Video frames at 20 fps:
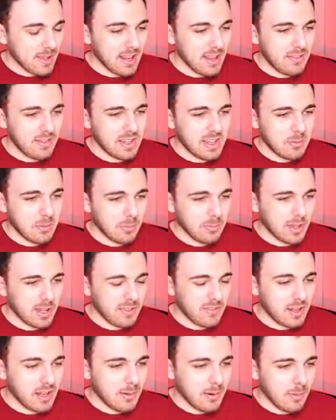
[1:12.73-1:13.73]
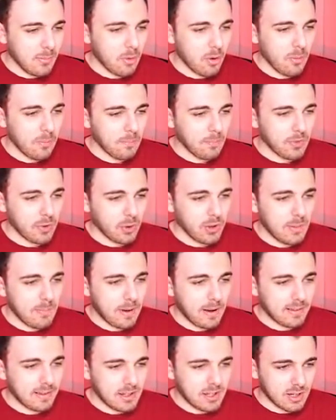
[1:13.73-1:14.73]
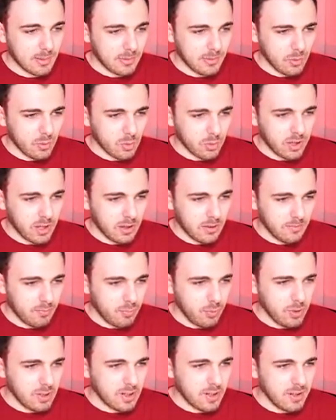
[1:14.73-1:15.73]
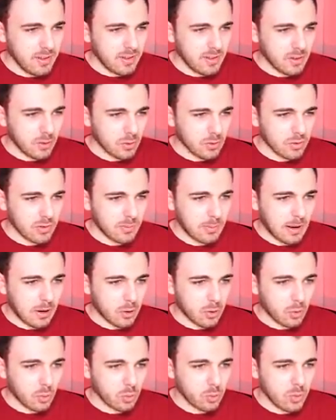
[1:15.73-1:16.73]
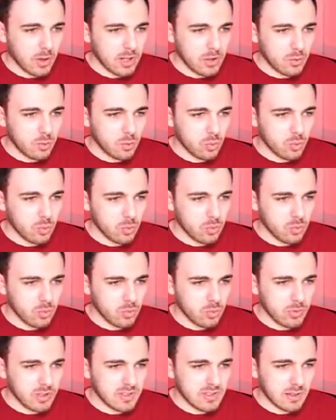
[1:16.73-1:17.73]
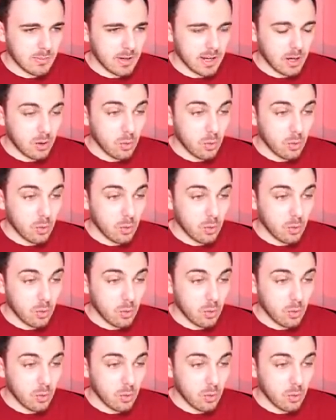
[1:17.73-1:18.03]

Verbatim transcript: bien évidemment, bien évidemment. Bon, on est parti. J'ai l'impression qu'on est plus glissant, je ne sais pas. Alors, on doit aller jusqu'où Ouh, oui, ça m'a